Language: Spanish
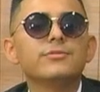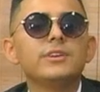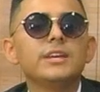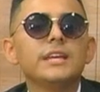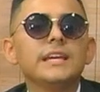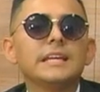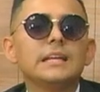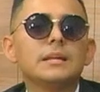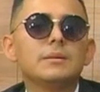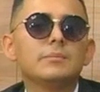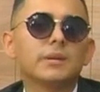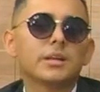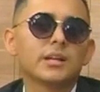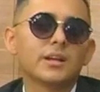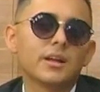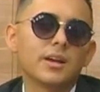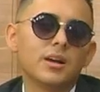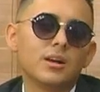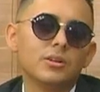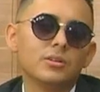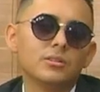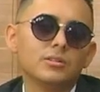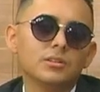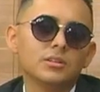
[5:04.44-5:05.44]
fíen el
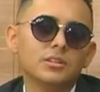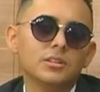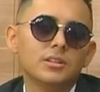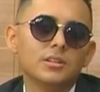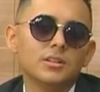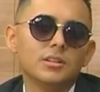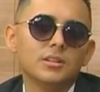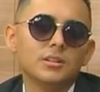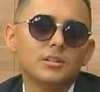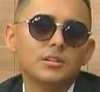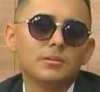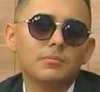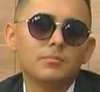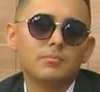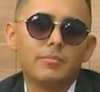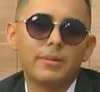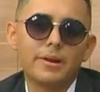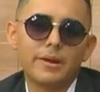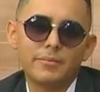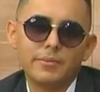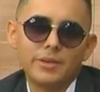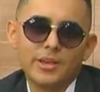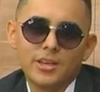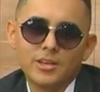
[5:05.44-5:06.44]
mercado.
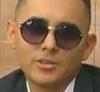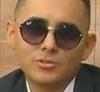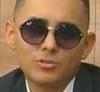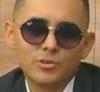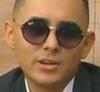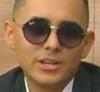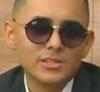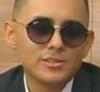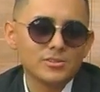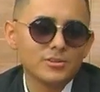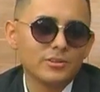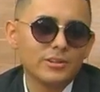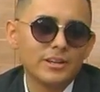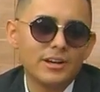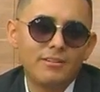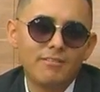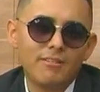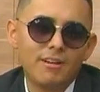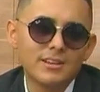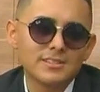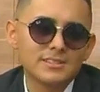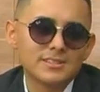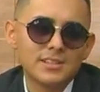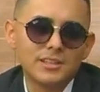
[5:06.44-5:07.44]
Para mí es una historia
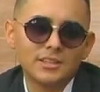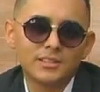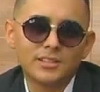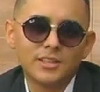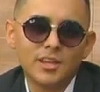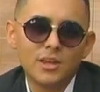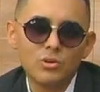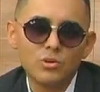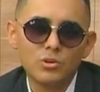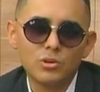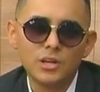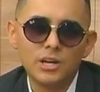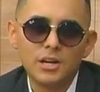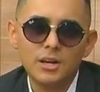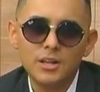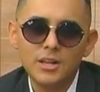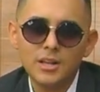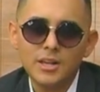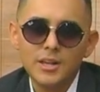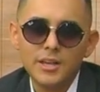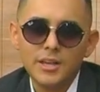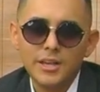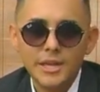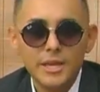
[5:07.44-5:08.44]
bastante dura
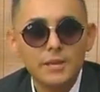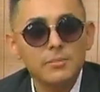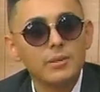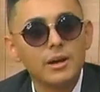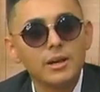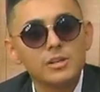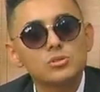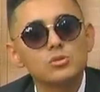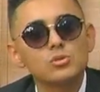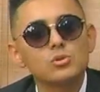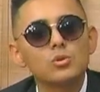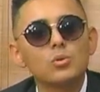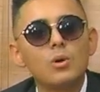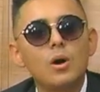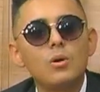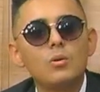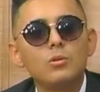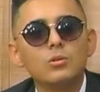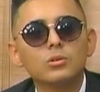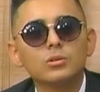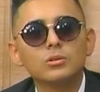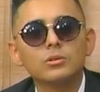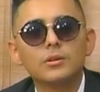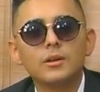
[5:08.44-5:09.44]
y más duro
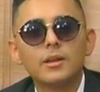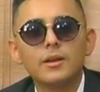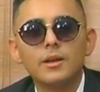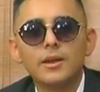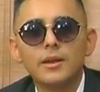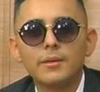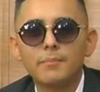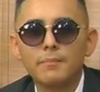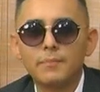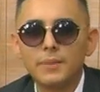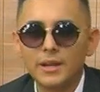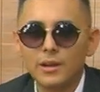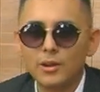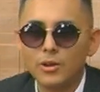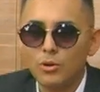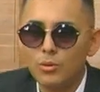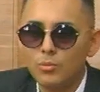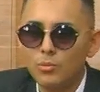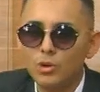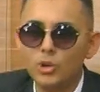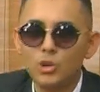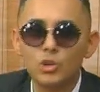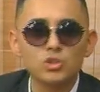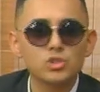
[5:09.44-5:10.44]
aún ver
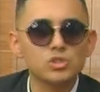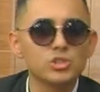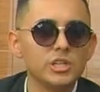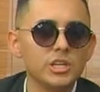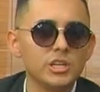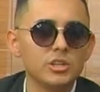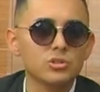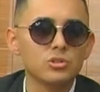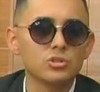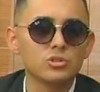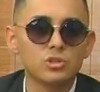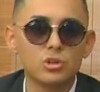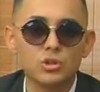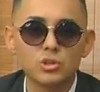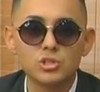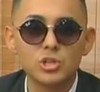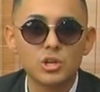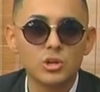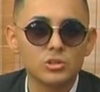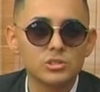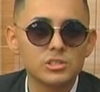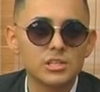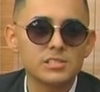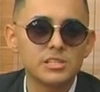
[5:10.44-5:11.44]
cómo los niños, los
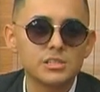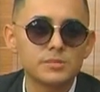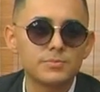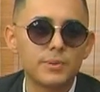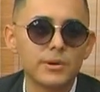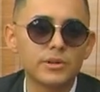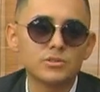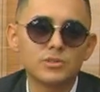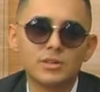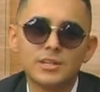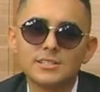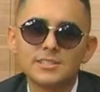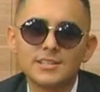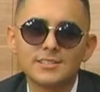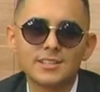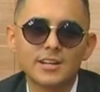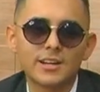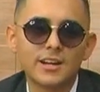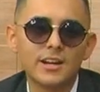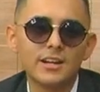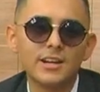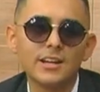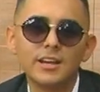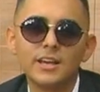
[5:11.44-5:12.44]
hijos de esas personas se
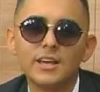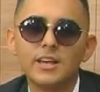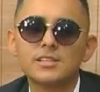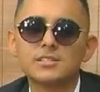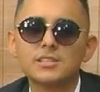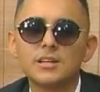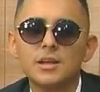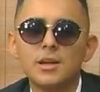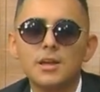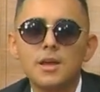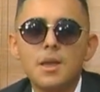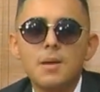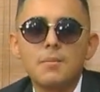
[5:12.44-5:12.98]
acercan y le dicen,